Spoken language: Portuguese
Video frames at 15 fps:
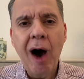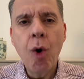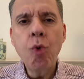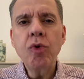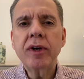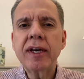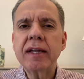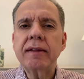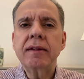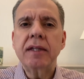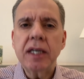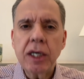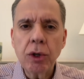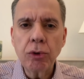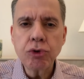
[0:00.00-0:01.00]
Aunque
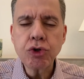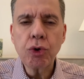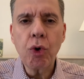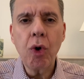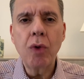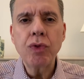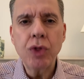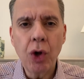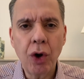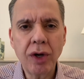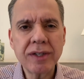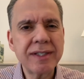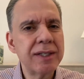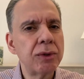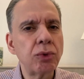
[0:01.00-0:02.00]
Deus
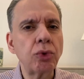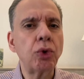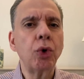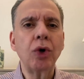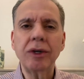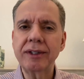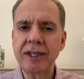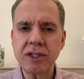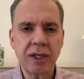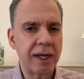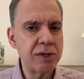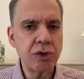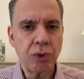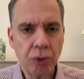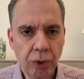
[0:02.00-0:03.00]
conhece todas
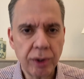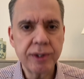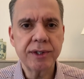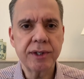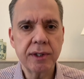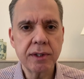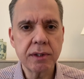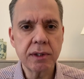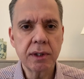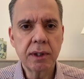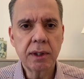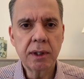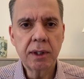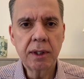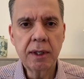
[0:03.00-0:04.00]
as coisas,
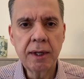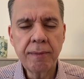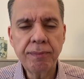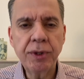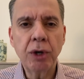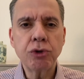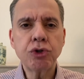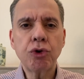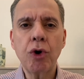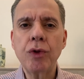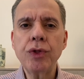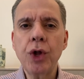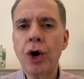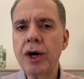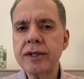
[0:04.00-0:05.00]
Deus
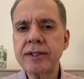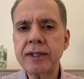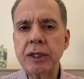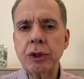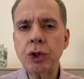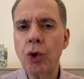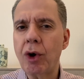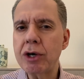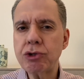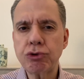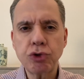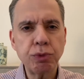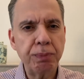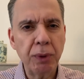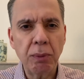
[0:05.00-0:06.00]
conhece
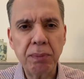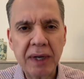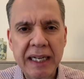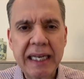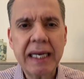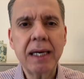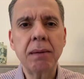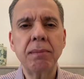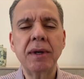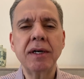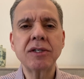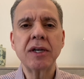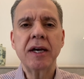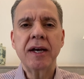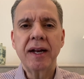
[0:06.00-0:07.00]
nossos
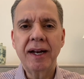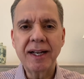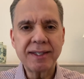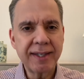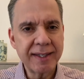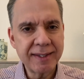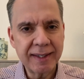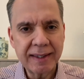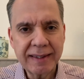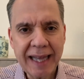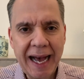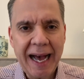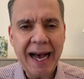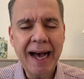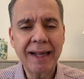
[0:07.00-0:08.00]
problemas,
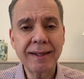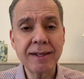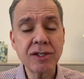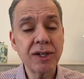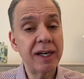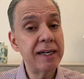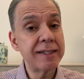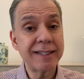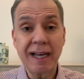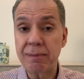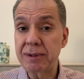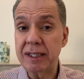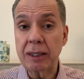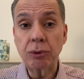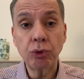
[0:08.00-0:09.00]
necessidades, Ele
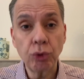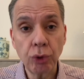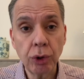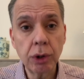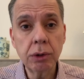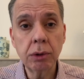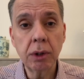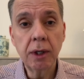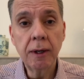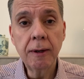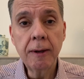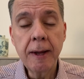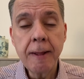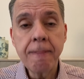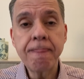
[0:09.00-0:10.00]
sabe de tudo,
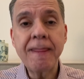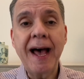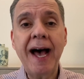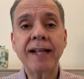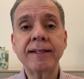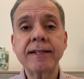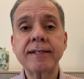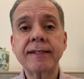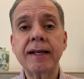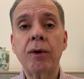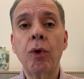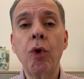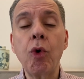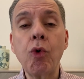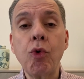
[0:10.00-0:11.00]
nada está
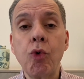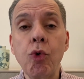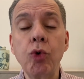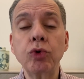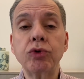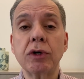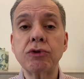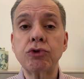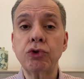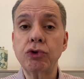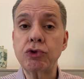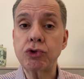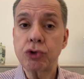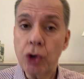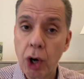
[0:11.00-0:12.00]
oculto aos
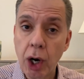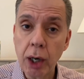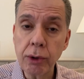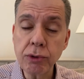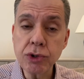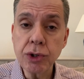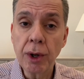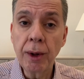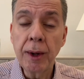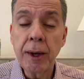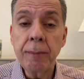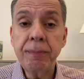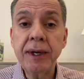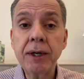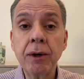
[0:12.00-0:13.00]
seus olhos,
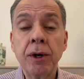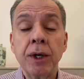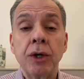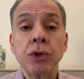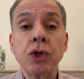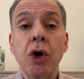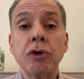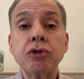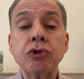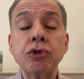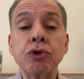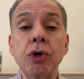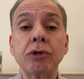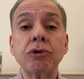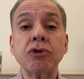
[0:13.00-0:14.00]
pero
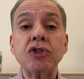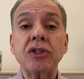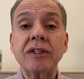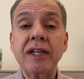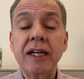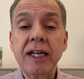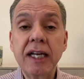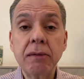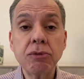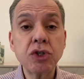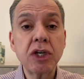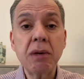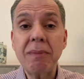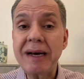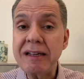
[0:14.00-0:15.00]
nós outros
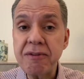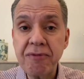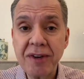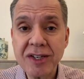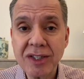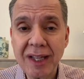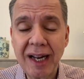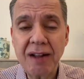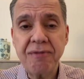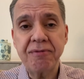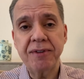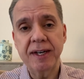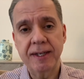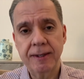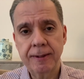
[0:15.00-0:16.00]
temos que manifestar a
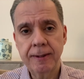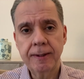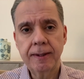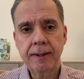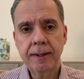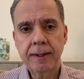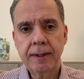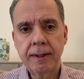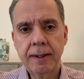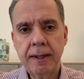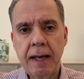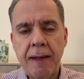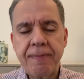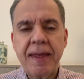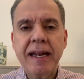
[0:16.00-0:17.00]
fé.
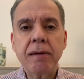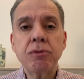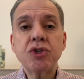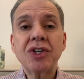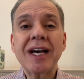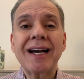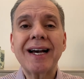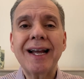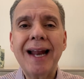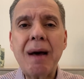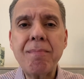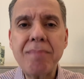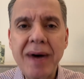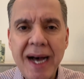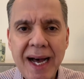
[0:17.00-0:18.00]
Temos que
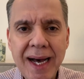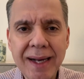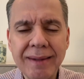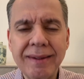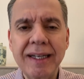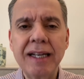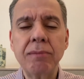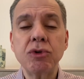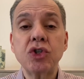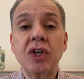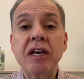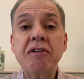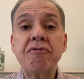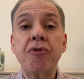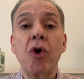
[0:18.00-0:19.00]
clamar, temos
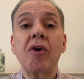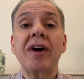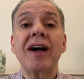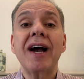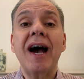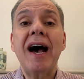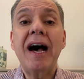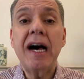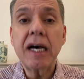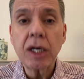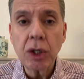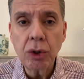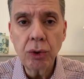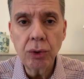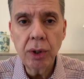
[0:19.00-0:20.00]
que
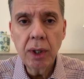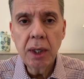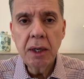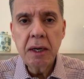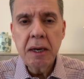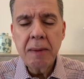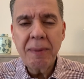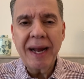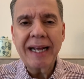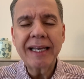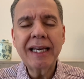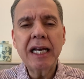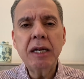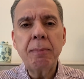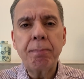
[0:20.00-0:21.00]
invocá-lo, para
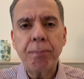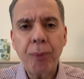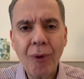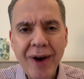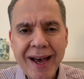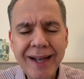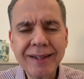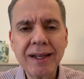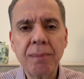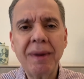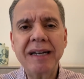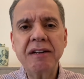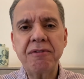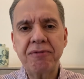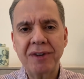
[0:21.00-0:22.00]
que Ele pueda
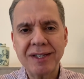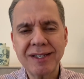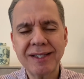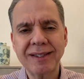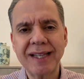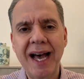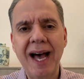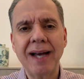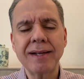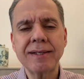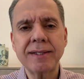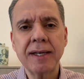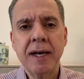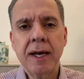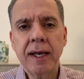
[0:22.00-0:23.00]

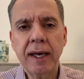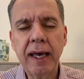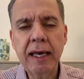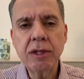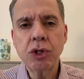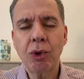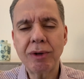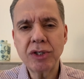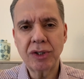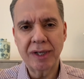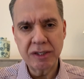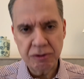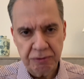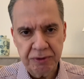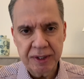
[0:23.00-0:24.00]
manifestar-se em
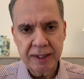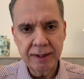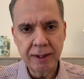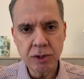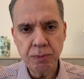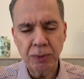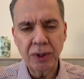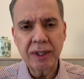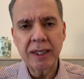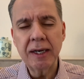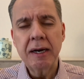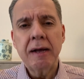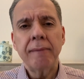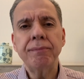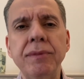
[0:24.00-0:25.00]
nossas vidas,
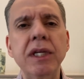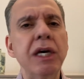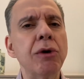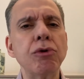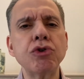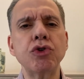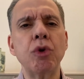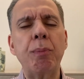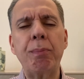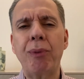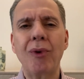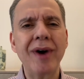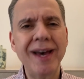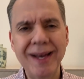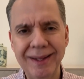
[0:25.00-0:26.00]
porque Deus não
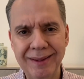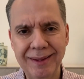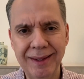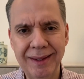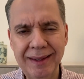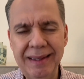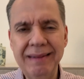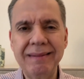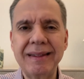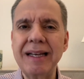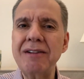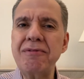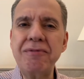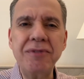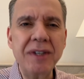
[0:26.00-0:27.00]
pode
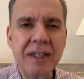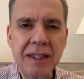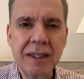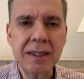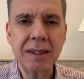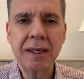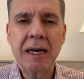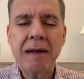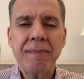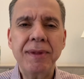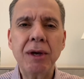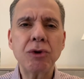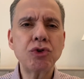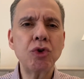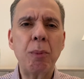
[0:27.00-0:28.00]
interferir,
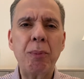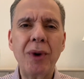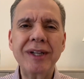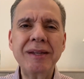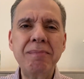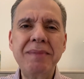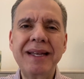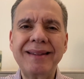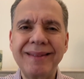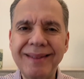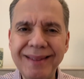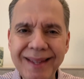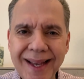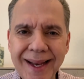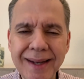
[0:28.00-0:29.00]
Deus não pode
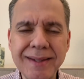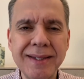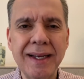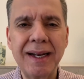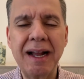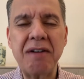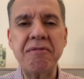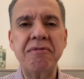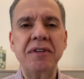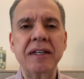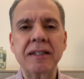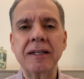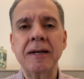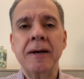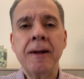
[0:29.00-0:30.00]
meter-se na
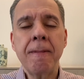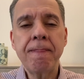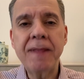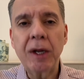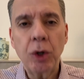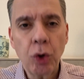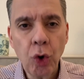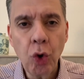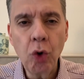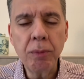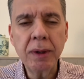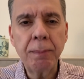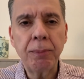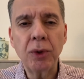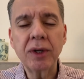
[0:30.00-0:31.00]
vida do
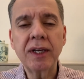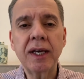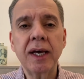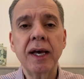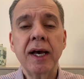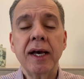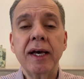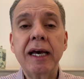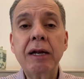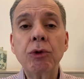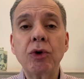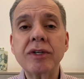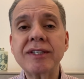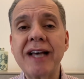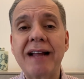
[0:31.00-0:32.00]
homem, porque Ele
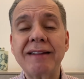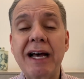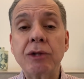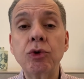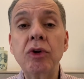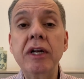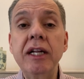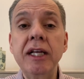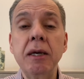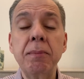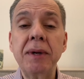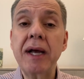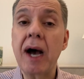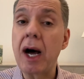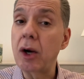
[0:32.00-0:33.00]
nos ha dado
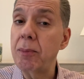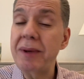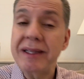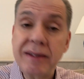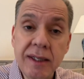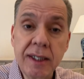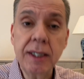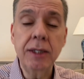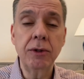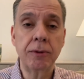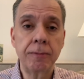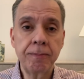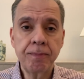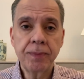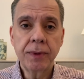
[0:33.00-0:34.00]
livre
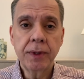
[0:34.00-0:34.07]
albedrio